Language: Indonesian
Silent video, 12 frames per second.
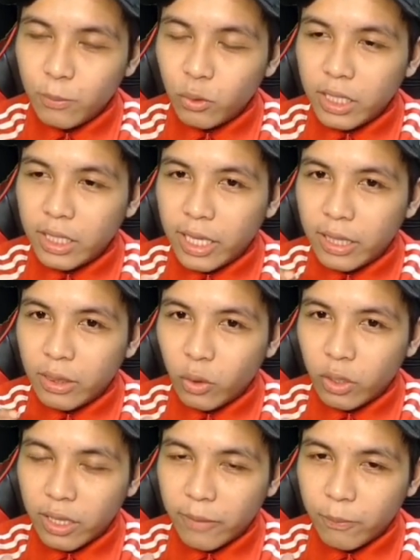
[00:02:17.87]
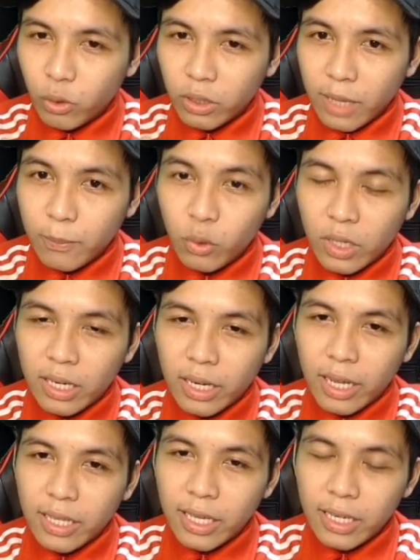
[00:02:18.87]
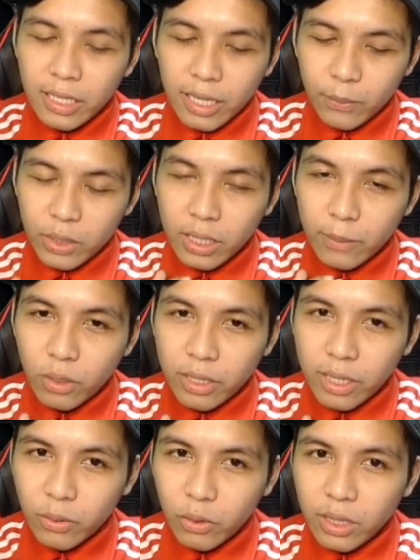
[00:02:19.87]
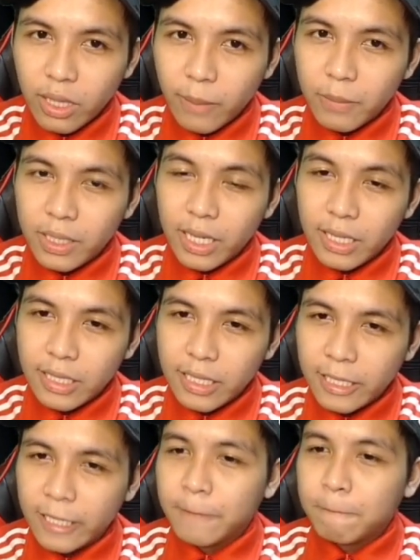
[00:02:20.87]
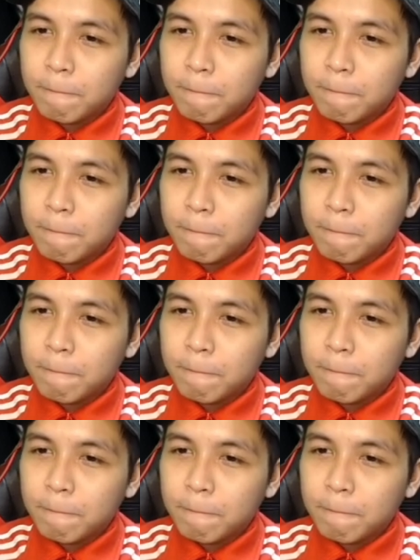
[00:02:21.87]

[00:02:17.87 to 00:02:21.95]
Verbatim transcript: Mungkin Android handphone kamu rendah, jadi kamu tidak boleh download aplikasi ini.